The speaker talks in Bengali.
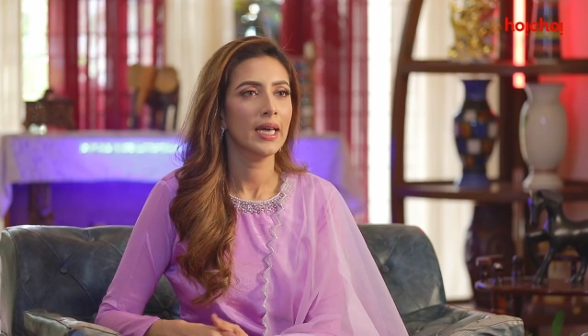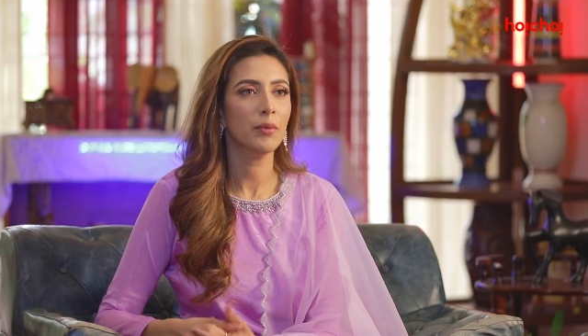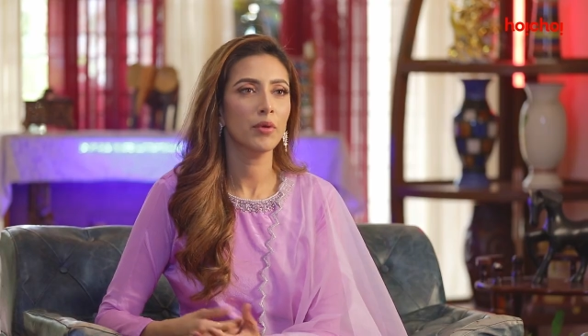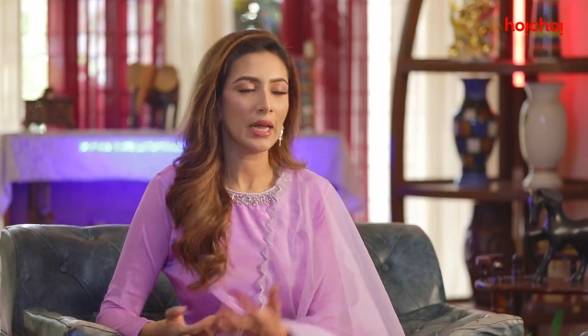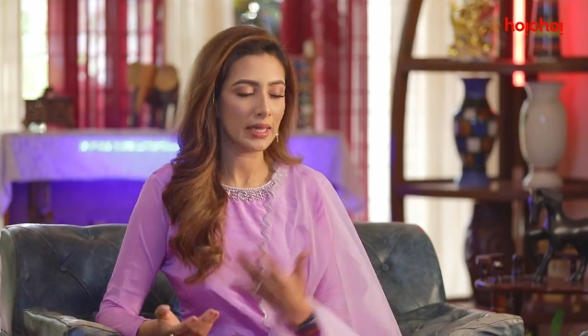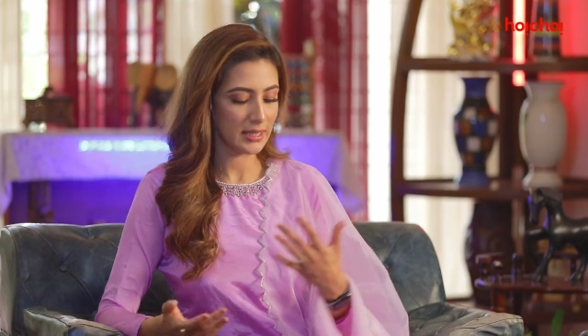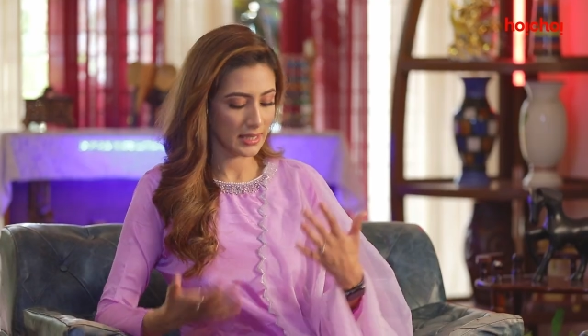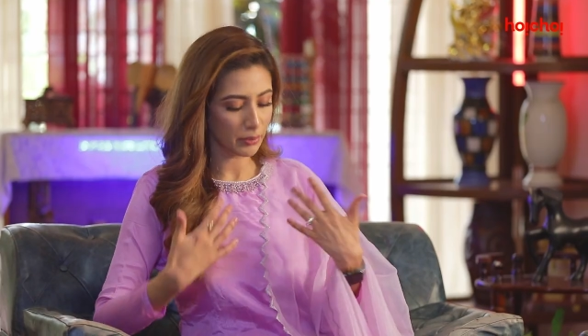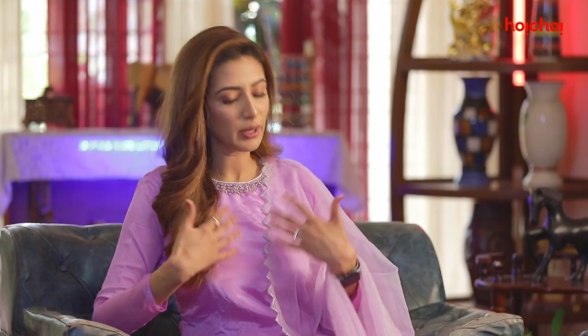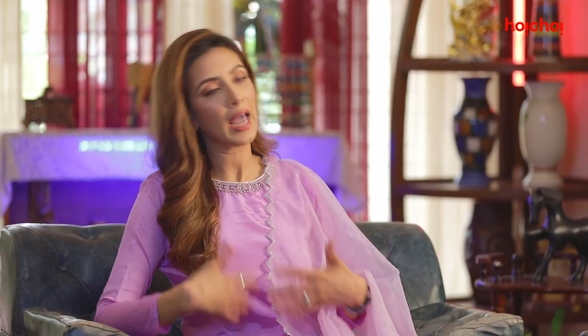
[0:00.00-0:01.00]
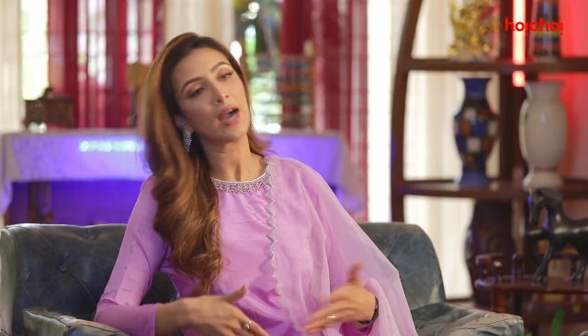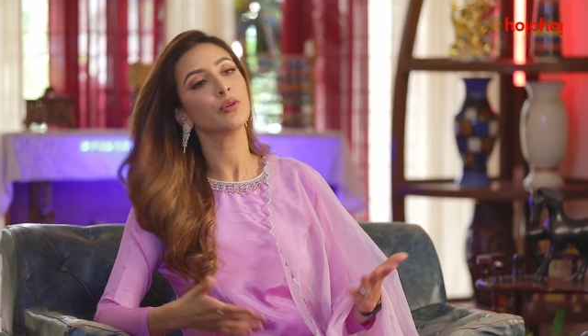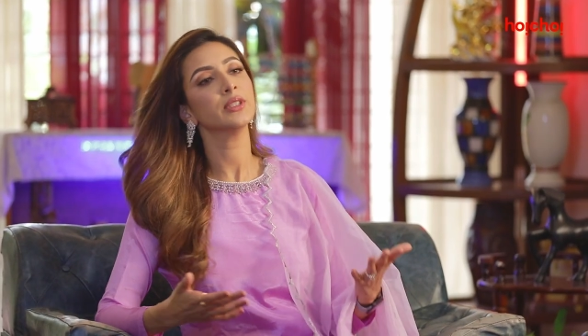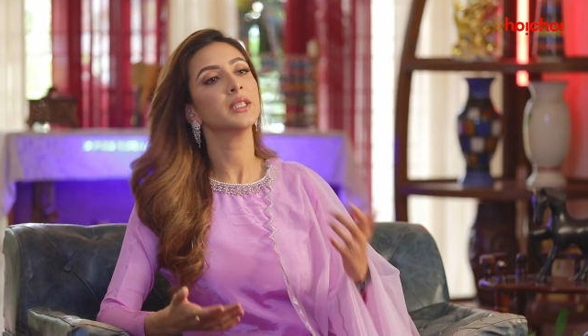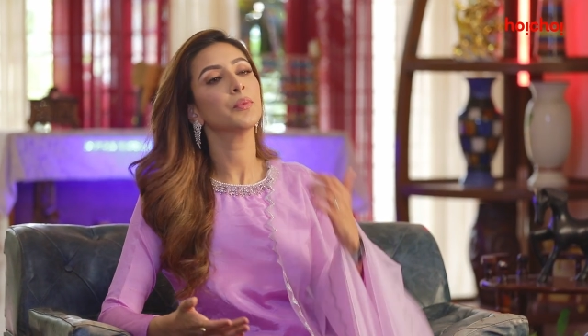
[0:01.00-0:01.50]
এবং রাত্রে যেমন
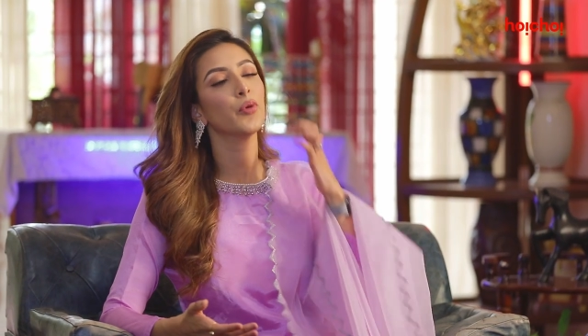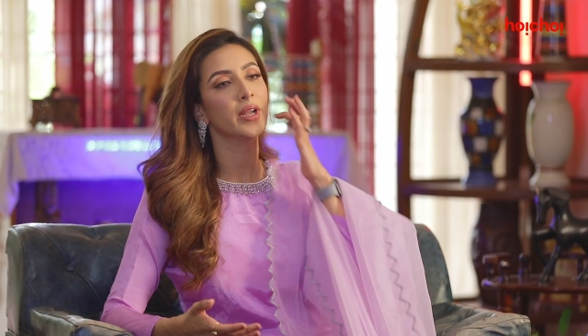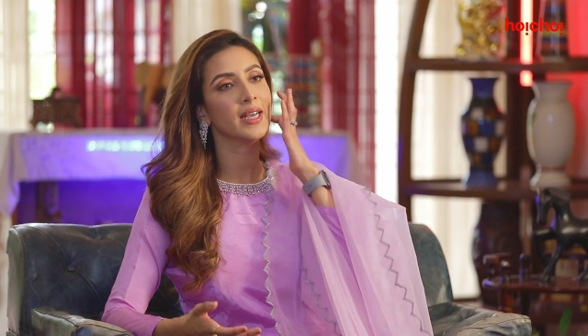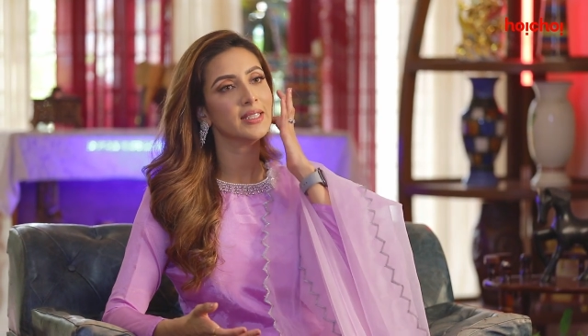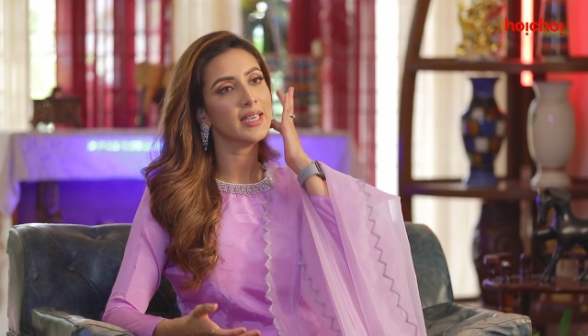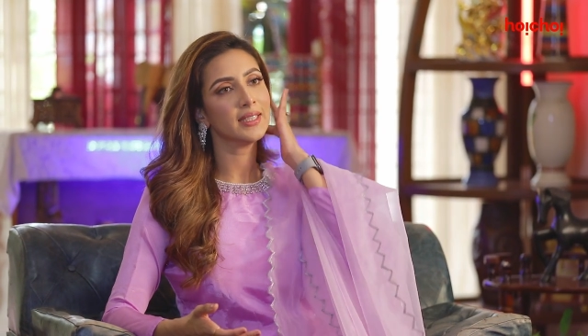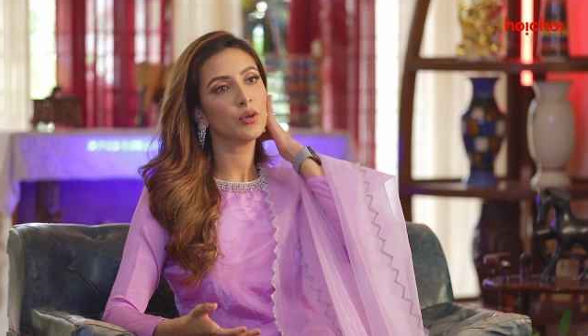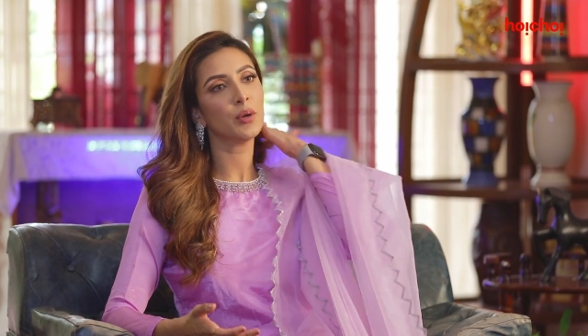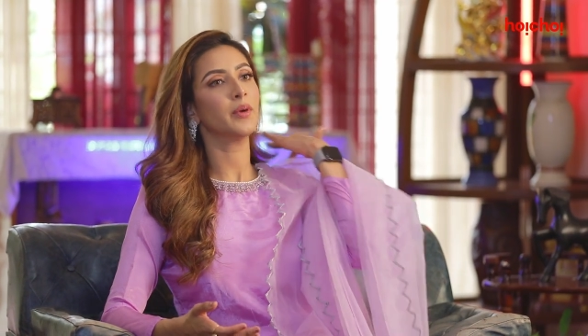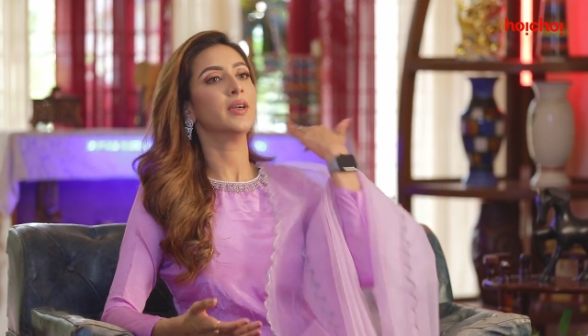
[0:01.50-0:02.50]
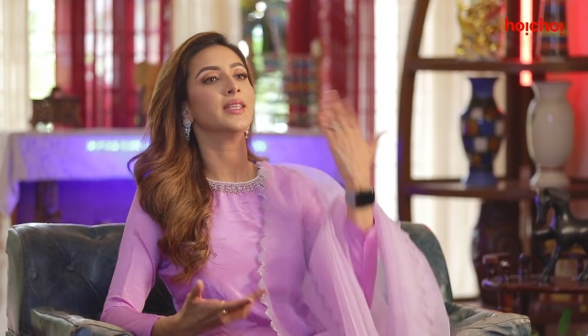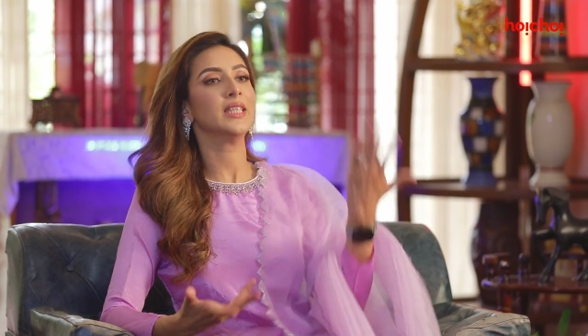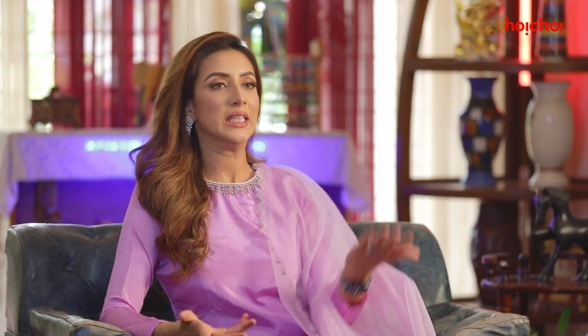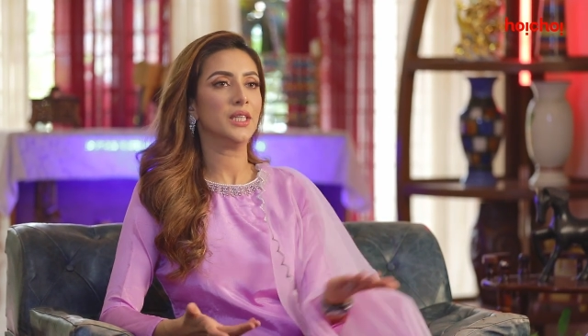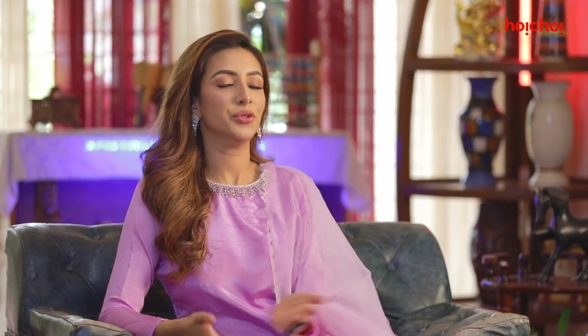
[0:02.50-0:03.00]
এখন যেটা পরে আছে এটাও আমার একটা
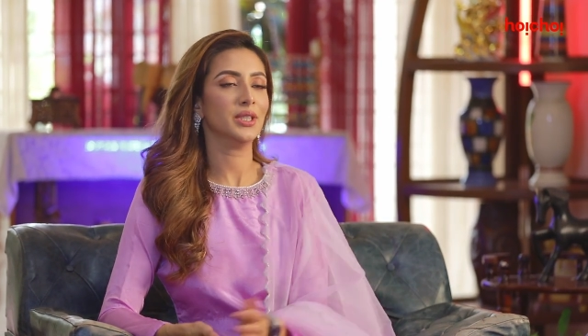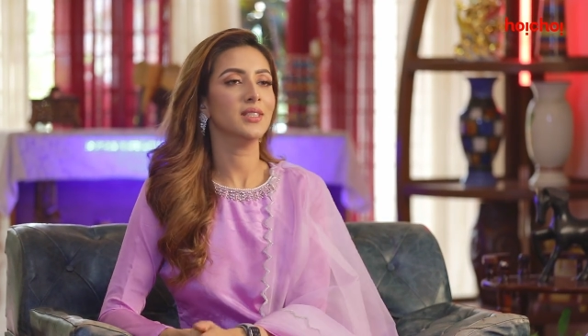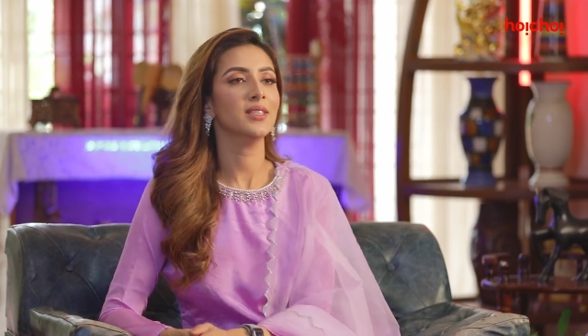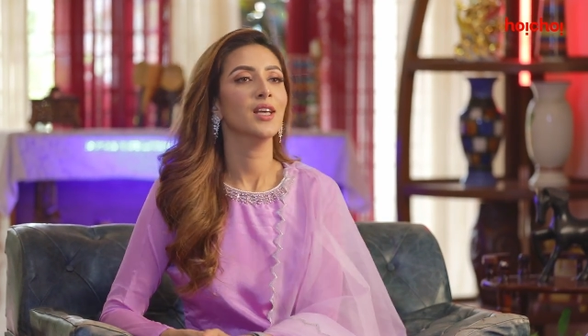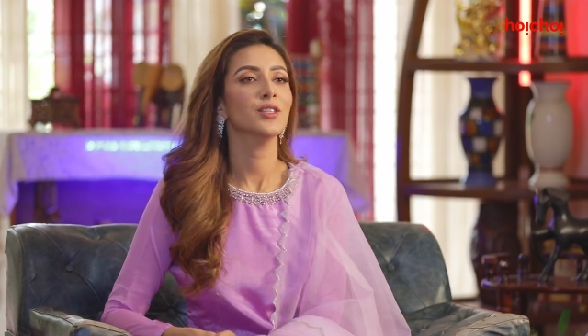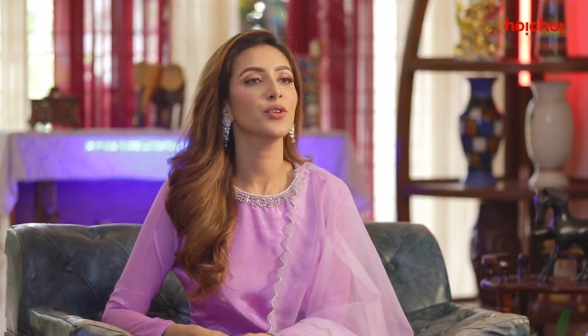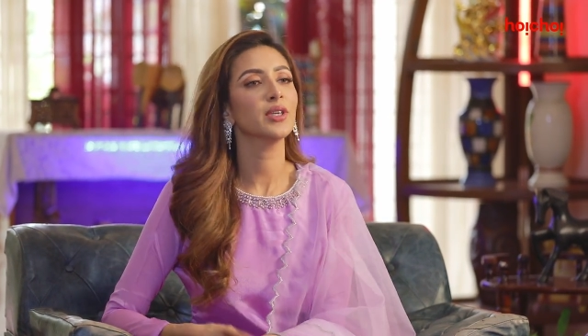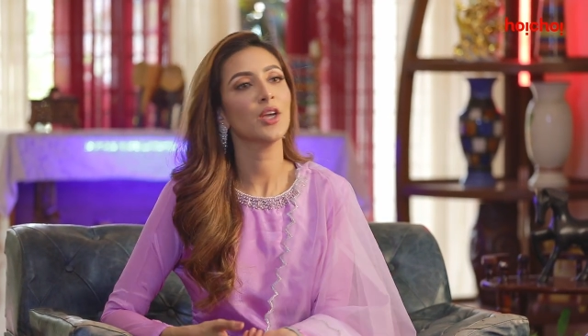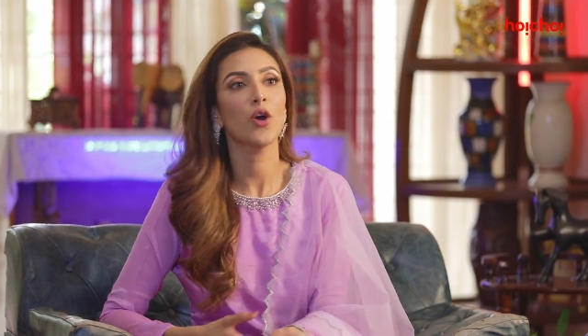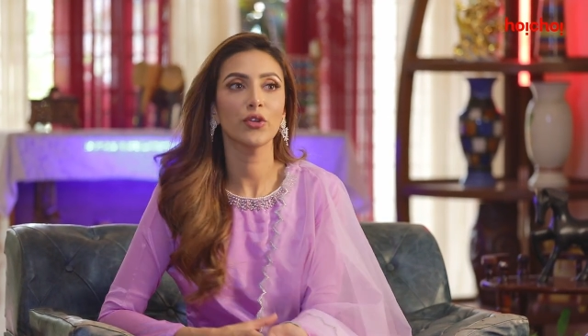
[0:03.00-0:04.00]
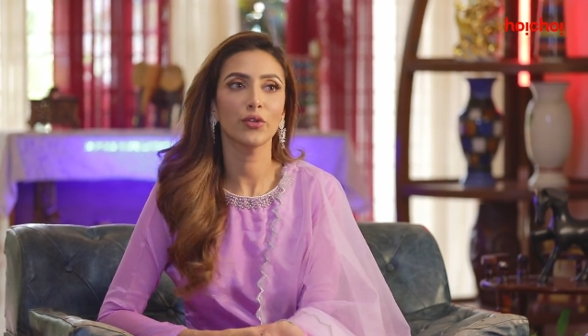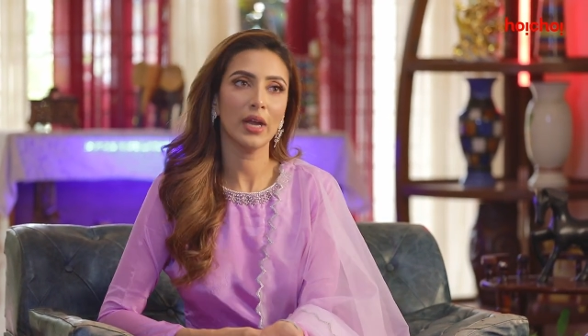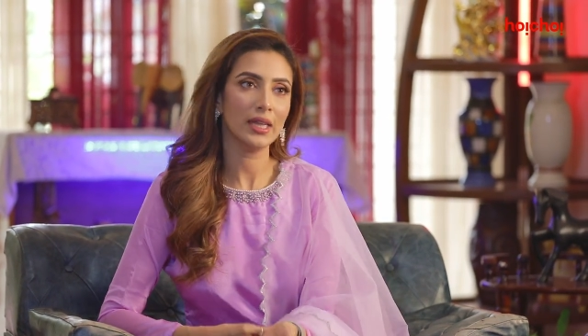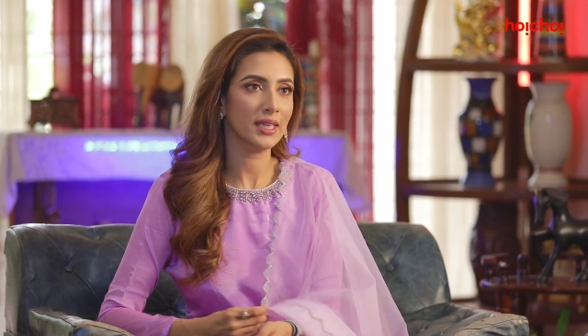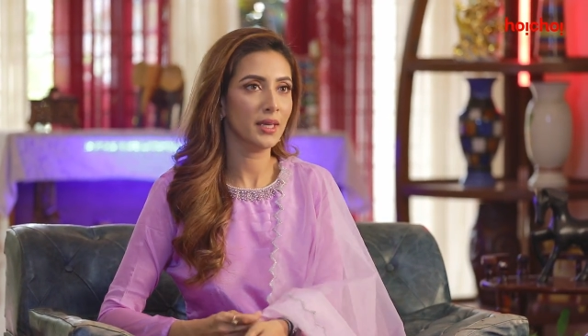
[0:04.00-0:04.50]
ঈদের ড্রেস সো এটা হয়তো
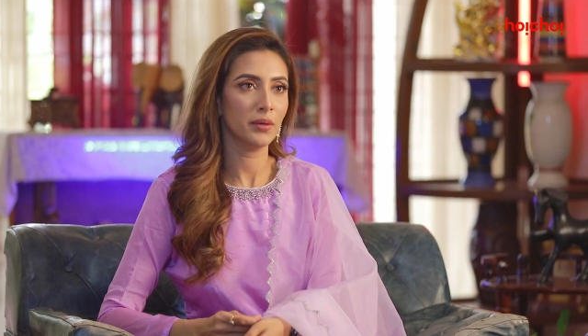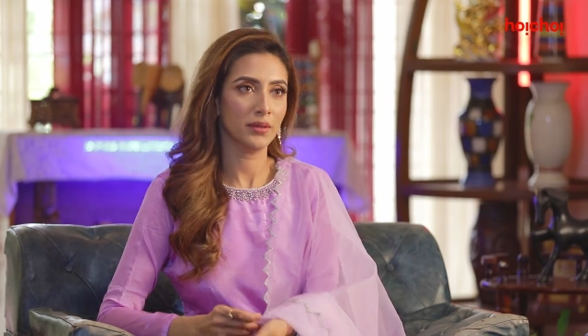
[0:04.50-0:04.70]
রাতে